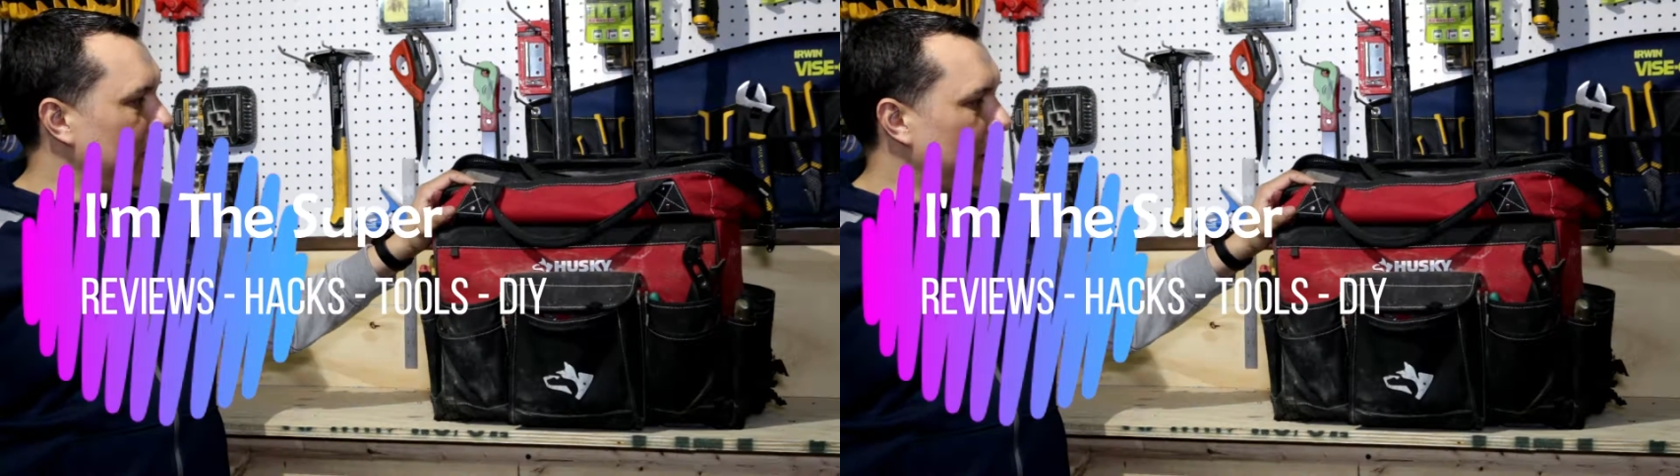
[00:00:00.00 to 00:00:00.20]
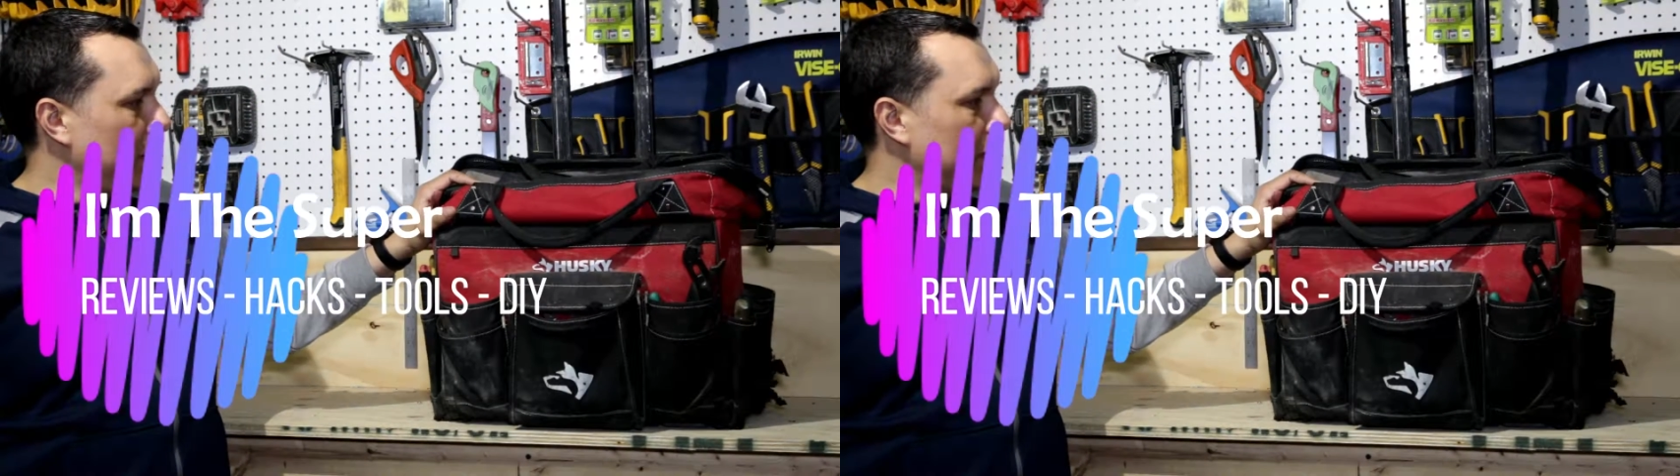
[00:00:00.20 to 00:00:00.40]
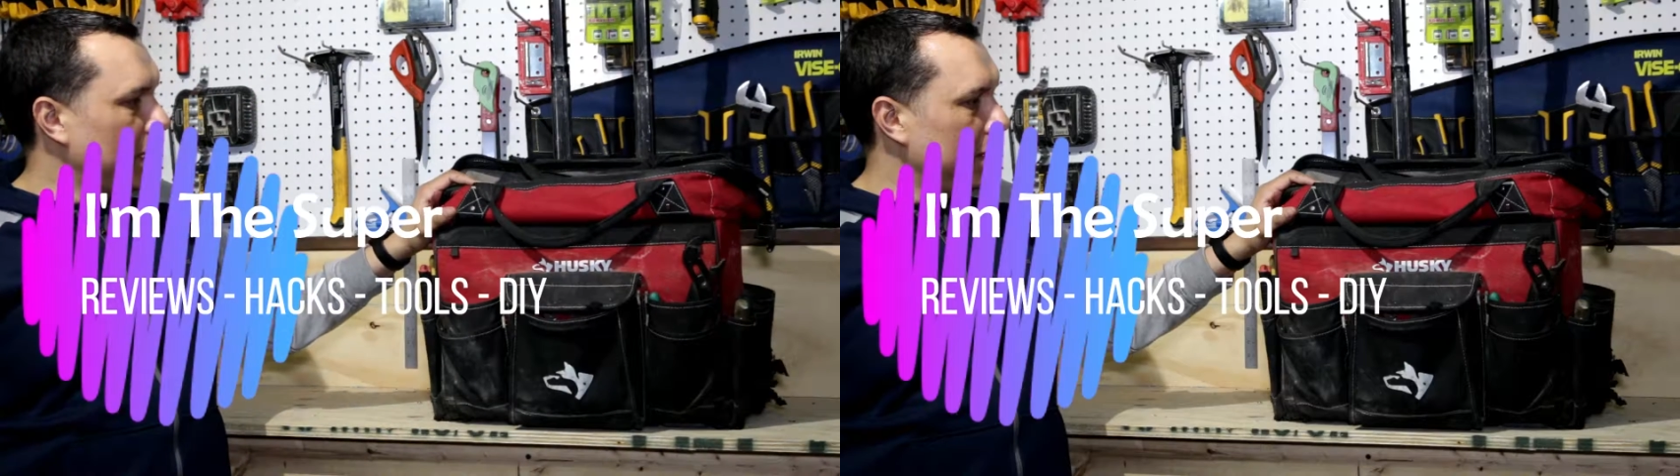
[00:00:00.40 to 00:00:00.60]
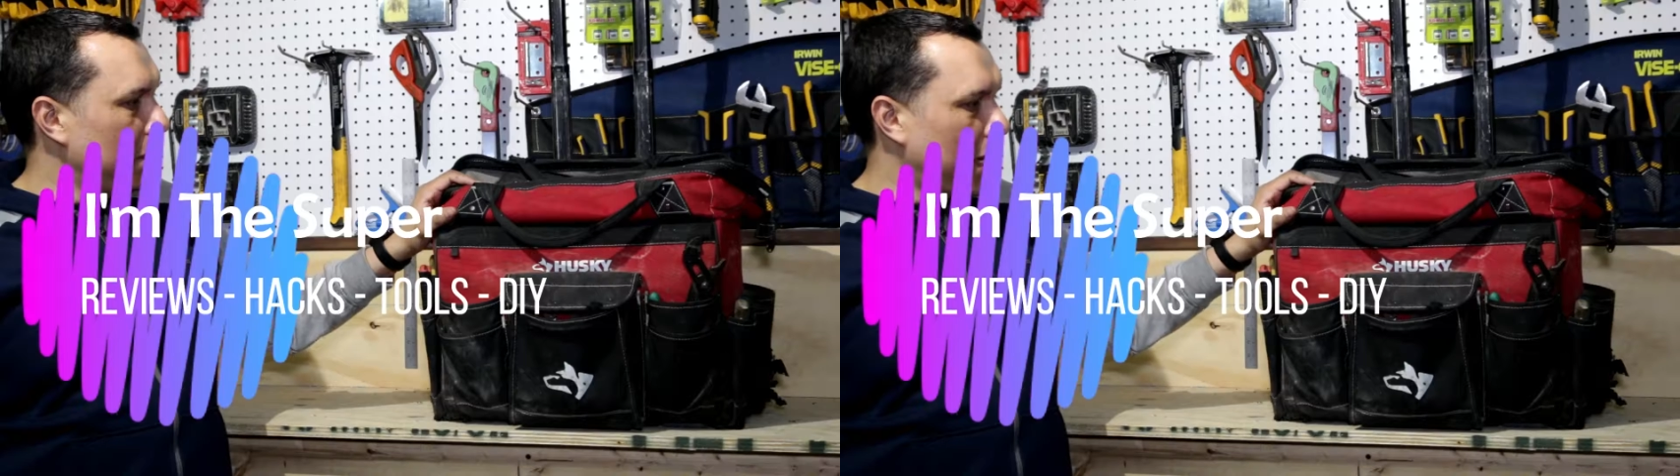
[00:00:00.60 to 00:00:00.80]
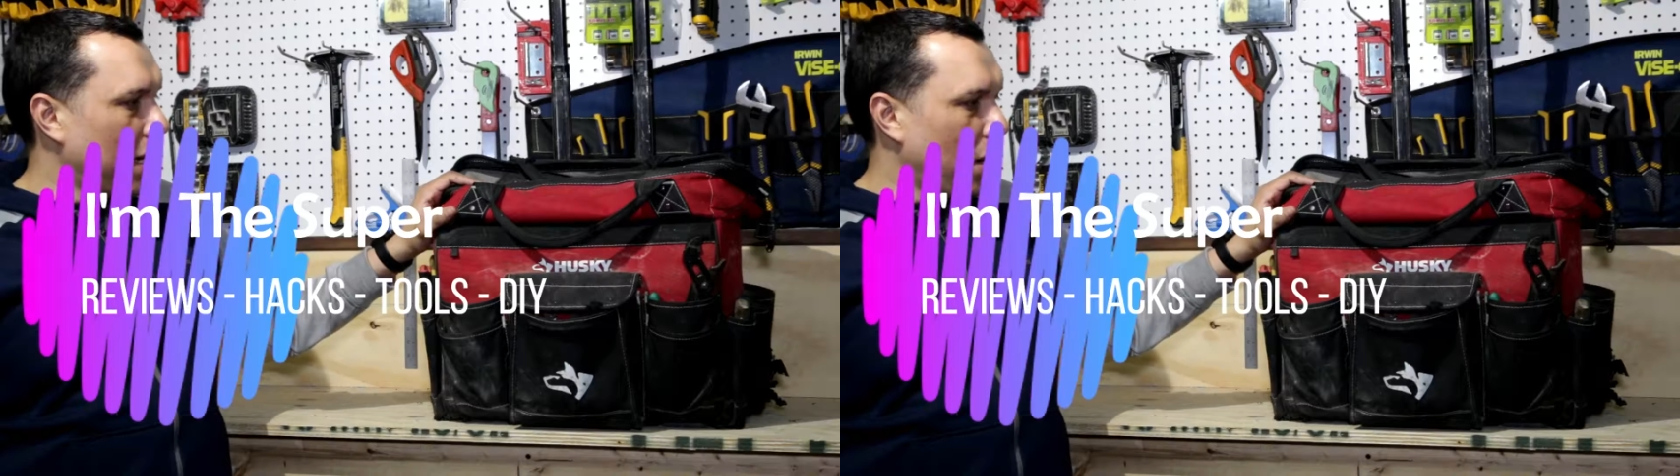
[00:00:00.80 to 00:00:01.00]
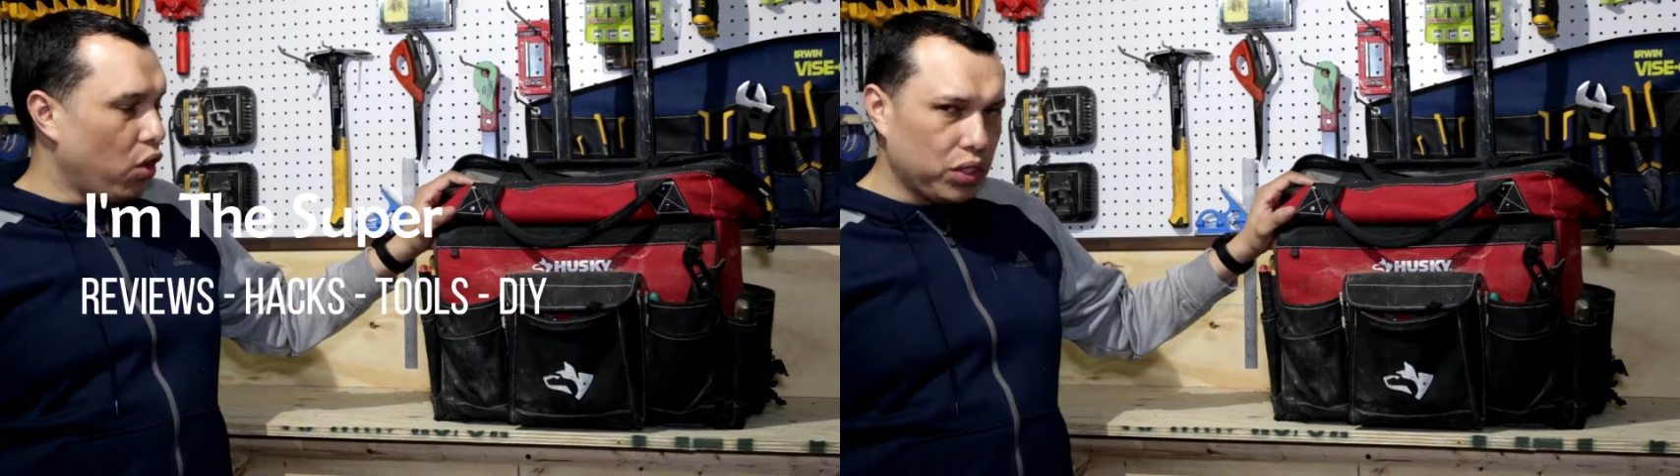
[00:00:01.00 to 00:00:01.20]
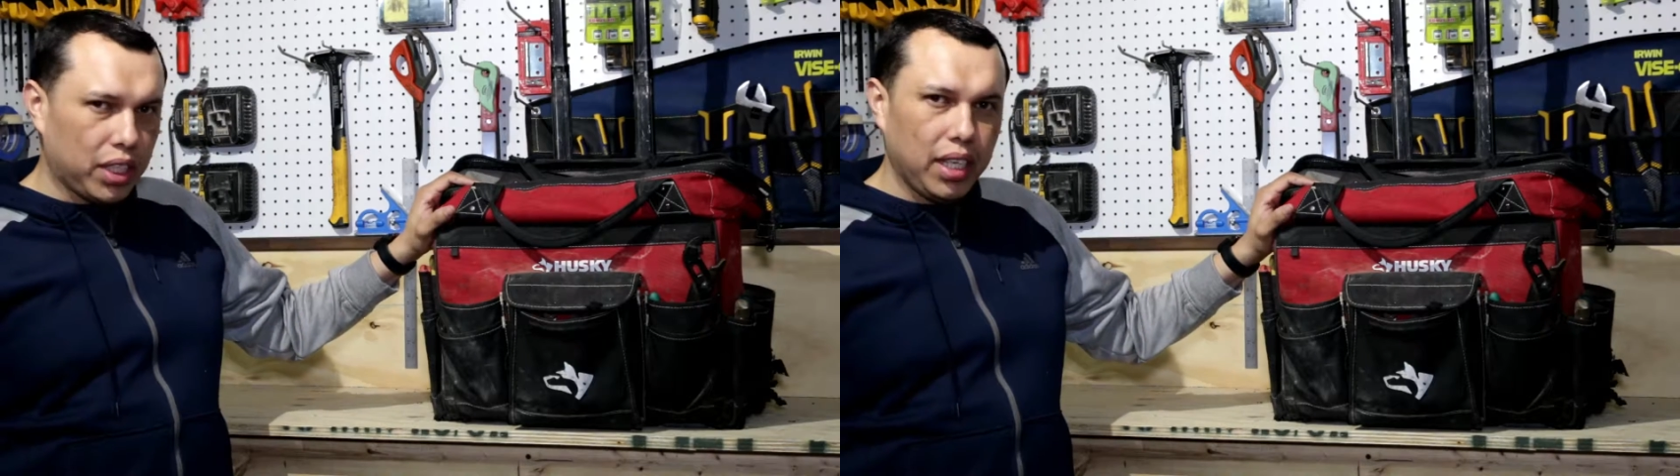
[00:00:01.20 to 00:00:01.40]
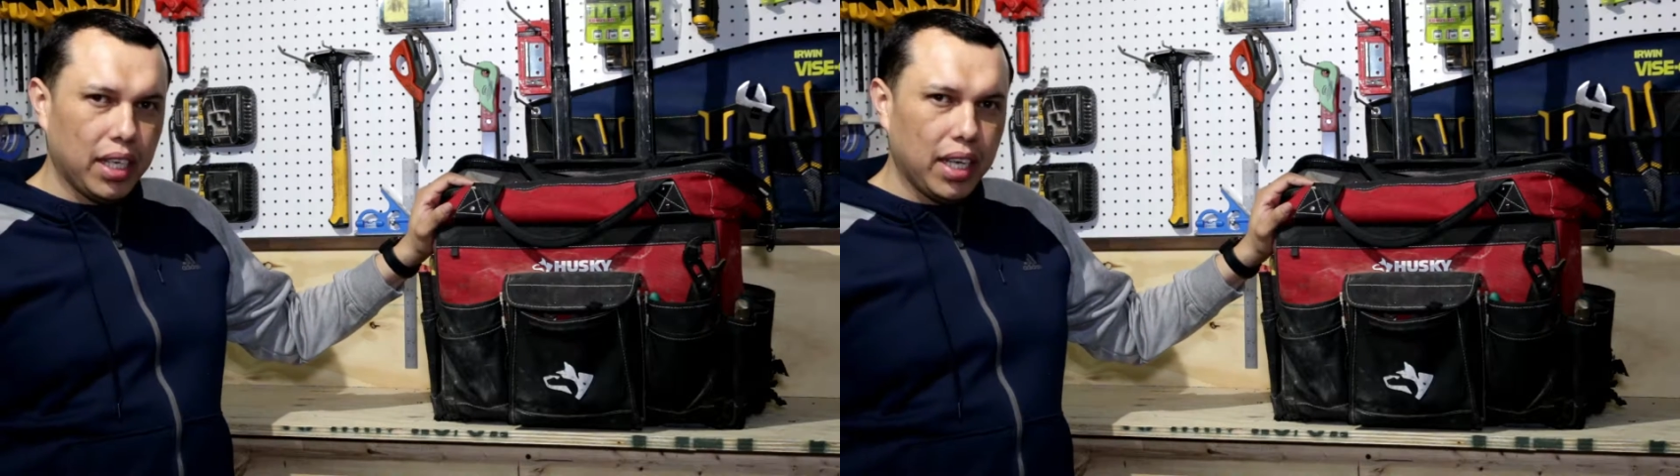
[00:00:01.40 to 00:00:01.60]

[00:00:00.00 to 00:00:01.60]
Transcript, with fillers: herramientas marca Hosky.